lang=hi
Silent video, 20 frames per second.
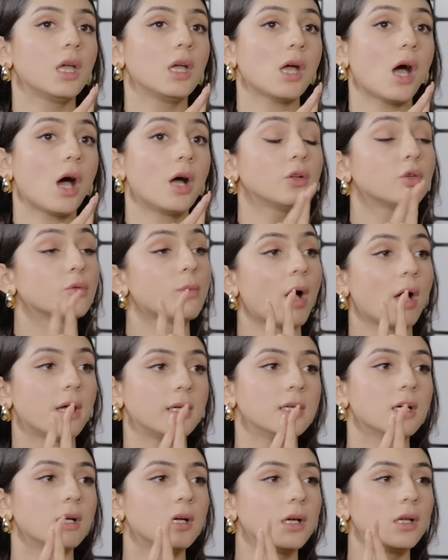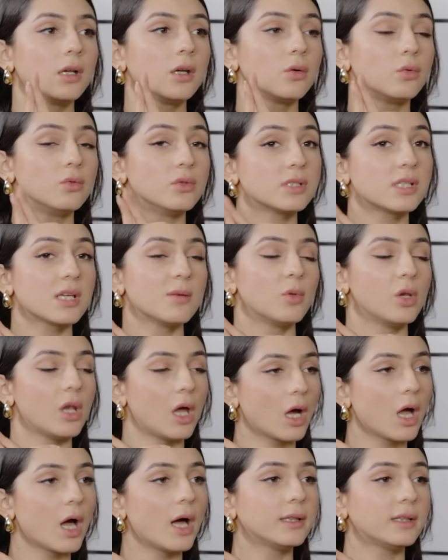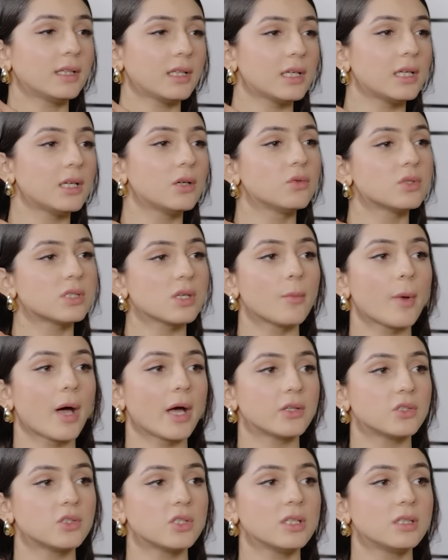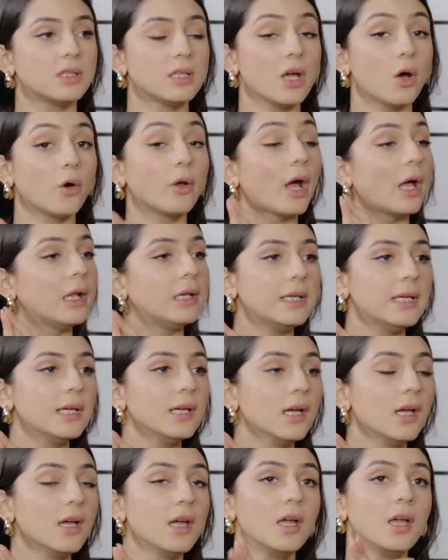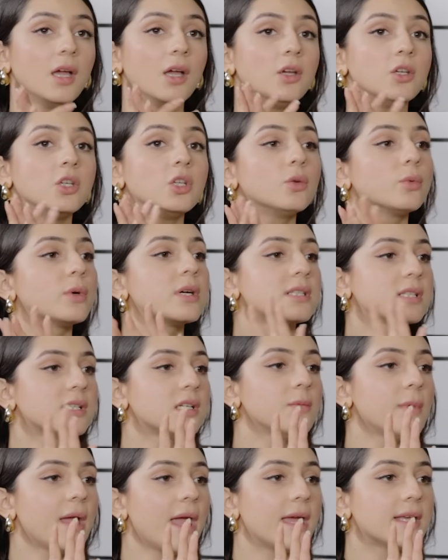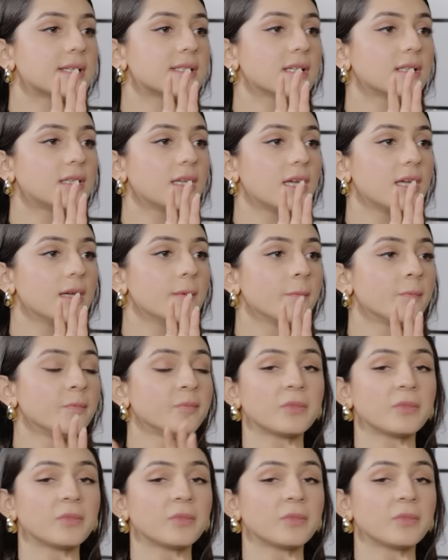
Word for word: यार तुम्हारी अगर उनसे मुलाकात थी उनसे बातचीत थी और अली यूनिवर्सिटी में ऐसे थे